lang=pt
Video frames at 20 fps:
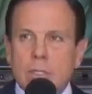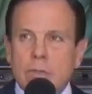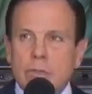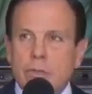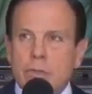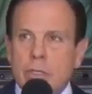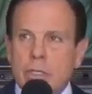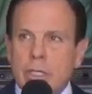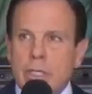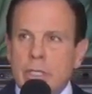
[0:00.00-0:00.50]

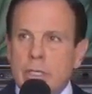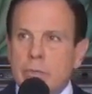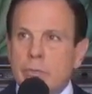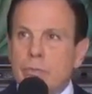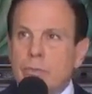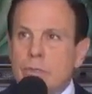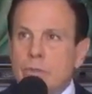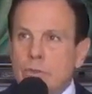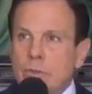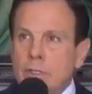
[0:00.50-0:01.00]
de que
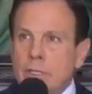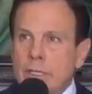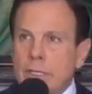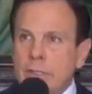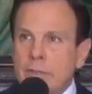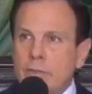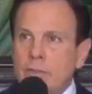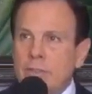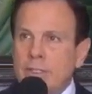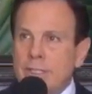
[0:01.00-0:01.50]
você,
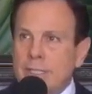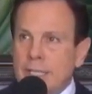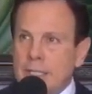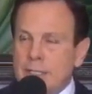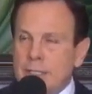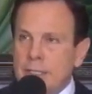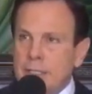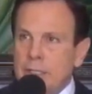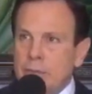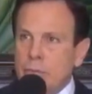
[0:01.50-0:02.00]

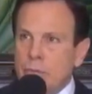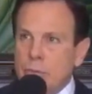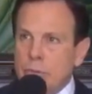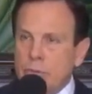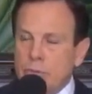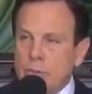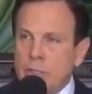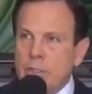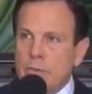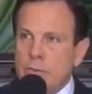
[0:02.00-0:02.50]
cidadã,
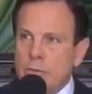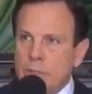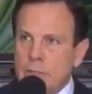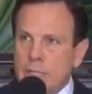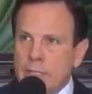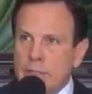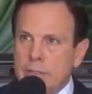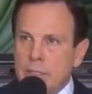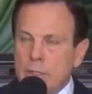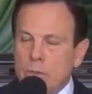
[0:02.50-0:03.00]
você,
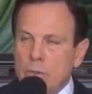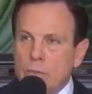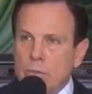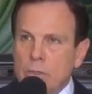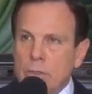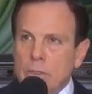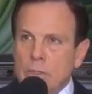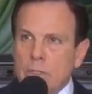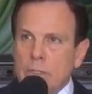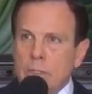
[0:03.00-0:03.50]
cidadão,
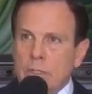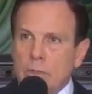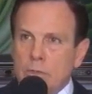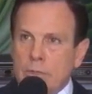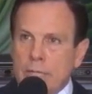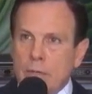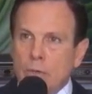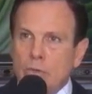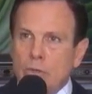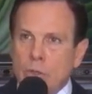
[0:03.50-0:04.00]
que
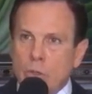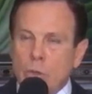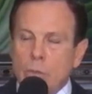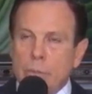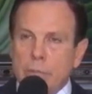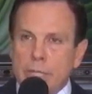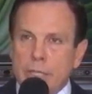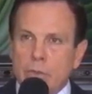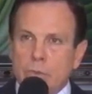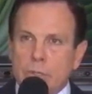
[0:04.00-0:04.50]
está nos
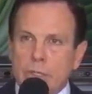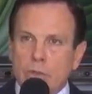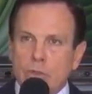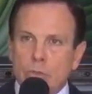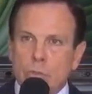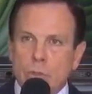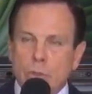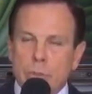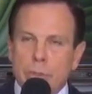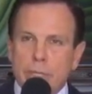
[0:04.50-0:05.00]
acompanhando
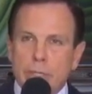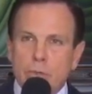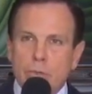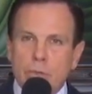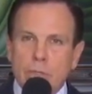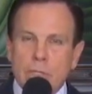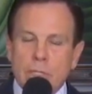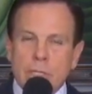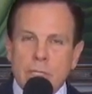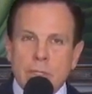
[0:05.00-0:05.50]
neste momento,
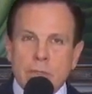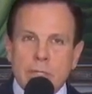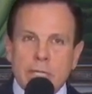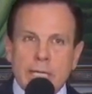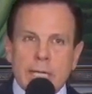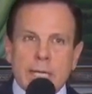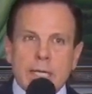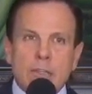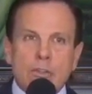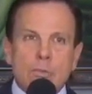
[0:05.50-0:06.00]

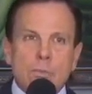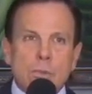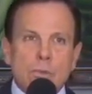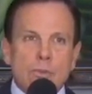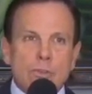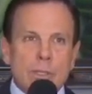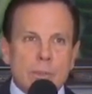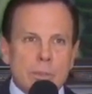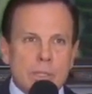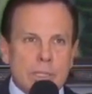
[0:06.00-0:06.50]
terá a
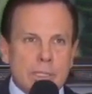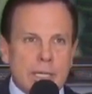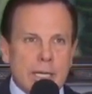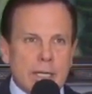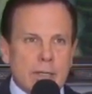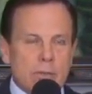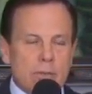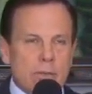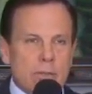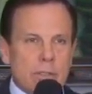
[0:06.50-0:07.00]

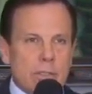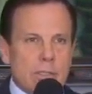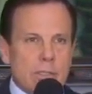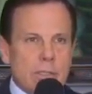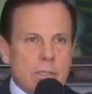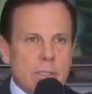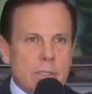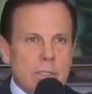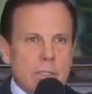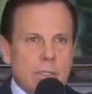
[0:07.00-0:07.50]
responsabilidade
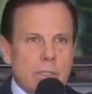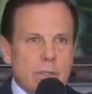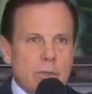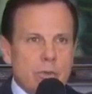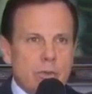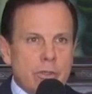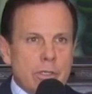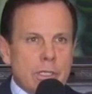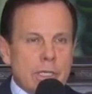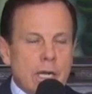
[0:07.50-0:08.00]

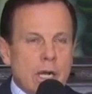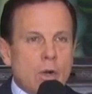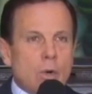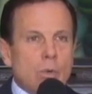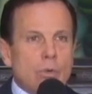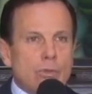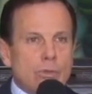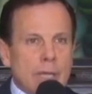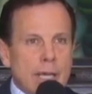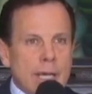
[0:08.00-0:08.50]
de, ao
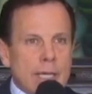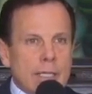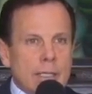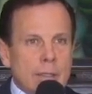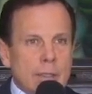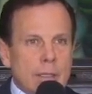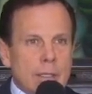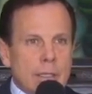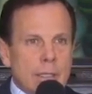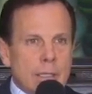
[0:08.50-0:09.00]

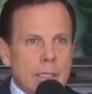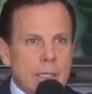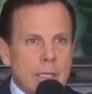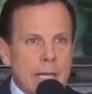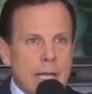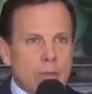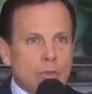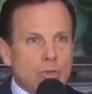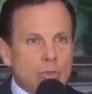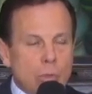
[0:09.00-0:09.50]
usar
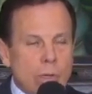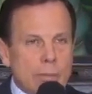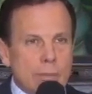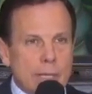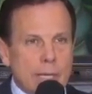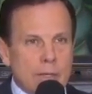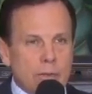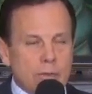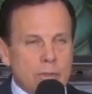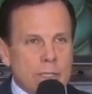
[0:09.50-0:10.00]
a sua
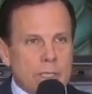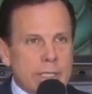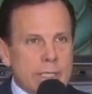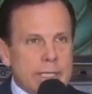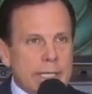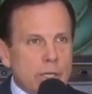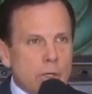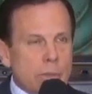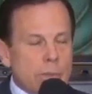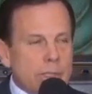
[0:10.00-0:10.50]
máscara e
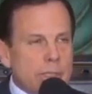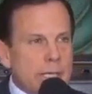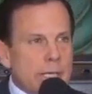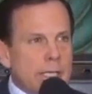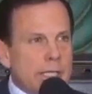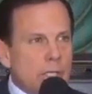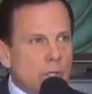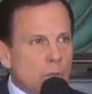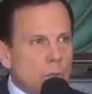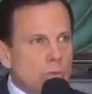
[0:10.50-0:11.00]

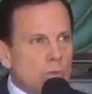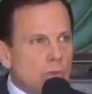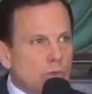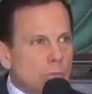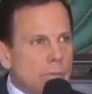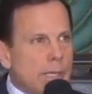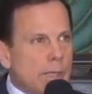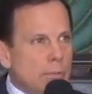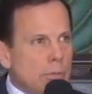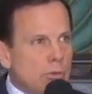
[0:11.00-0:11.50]
recomendar que outros
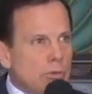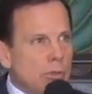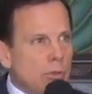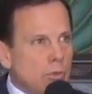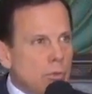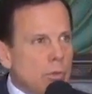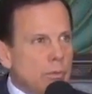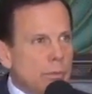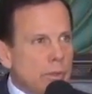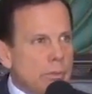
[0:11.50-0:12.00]
membros da
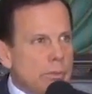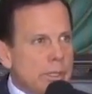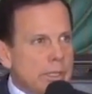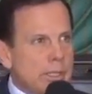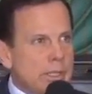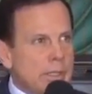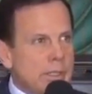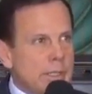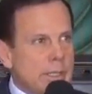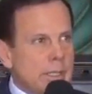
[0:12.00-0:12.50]
sua
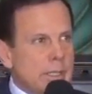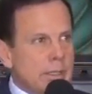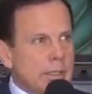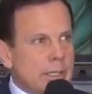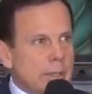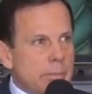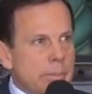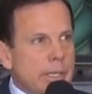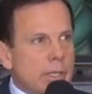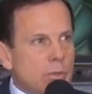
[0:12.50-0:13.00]
família
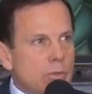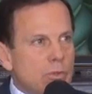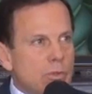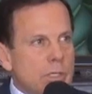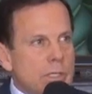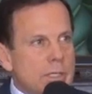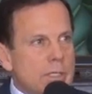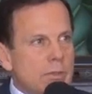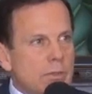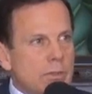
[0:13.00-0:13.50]
também
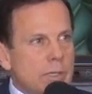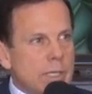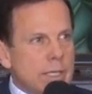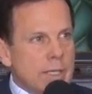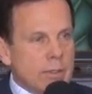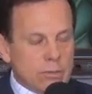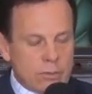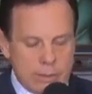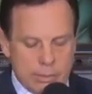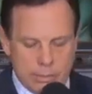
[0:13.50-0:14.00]
utilizem
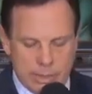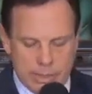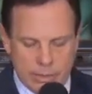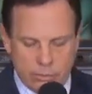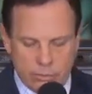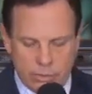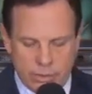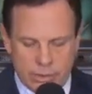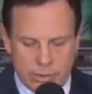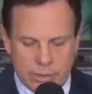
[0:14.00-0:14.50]
esta
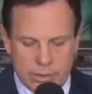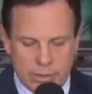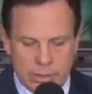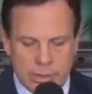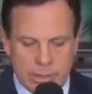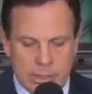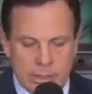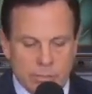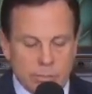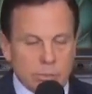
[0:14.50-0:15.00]
máscara,
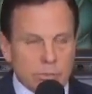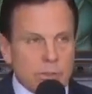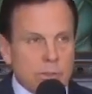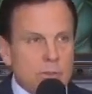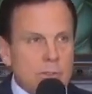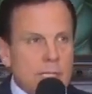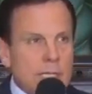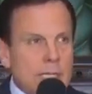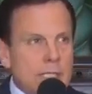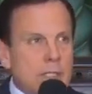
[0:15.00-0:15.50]
você
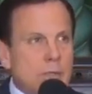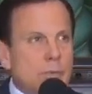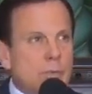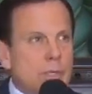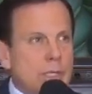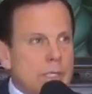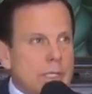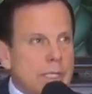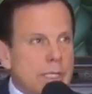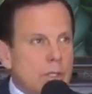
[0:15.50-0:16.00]
estará
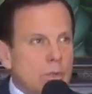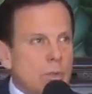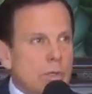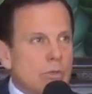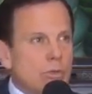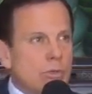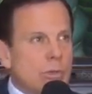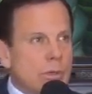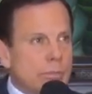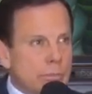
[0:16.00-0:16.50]
defendendo a
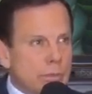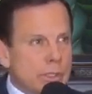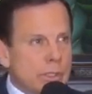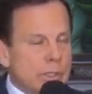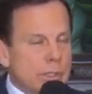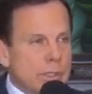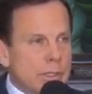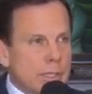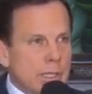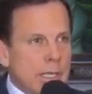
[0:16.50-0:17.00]
sua
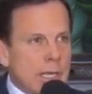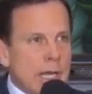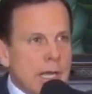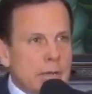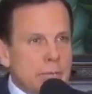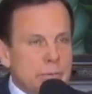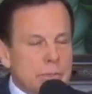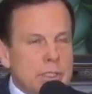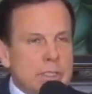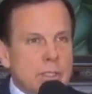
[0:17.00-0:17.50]
vida,
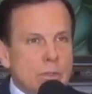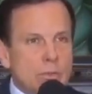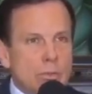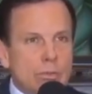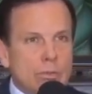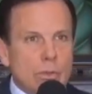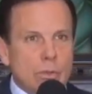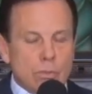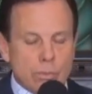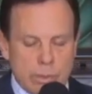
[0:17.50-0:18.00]
a vida
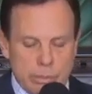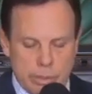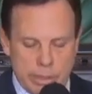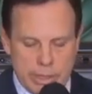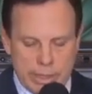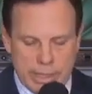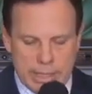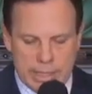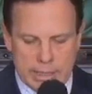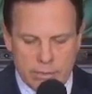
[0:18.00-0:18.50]
dos seus
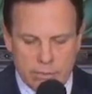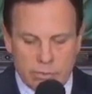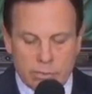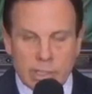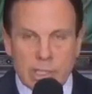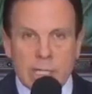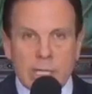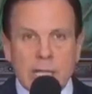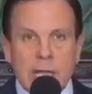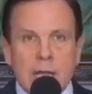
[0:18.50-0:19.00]
familiares,
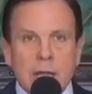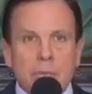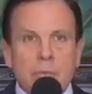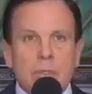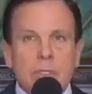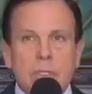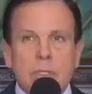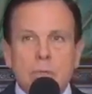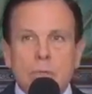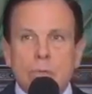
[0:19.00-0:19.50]
a
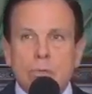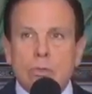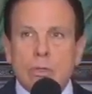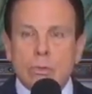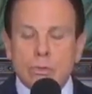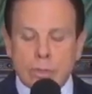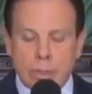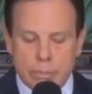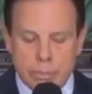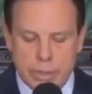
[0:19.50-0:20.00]
vida dos
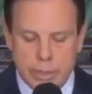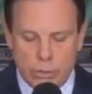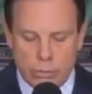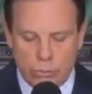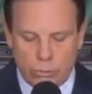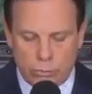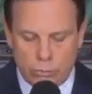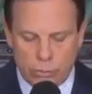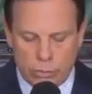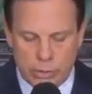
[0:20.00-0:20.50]
seus
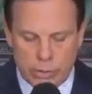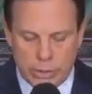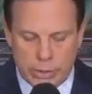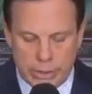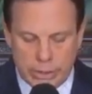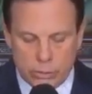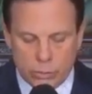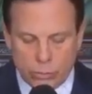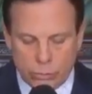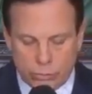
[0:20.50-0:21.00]
amigos
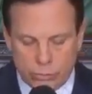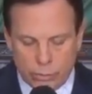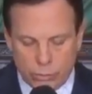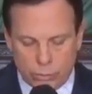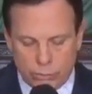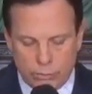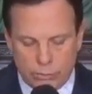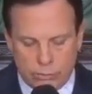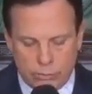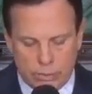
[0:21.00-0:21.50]
e dos
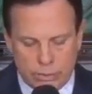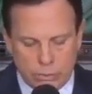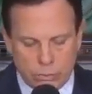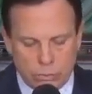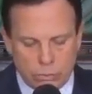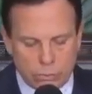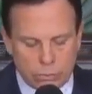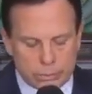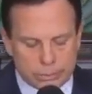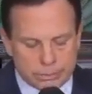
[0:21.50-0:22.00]
seus
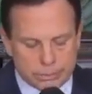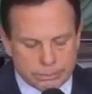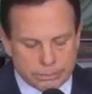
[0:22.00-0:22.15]
vizinhos.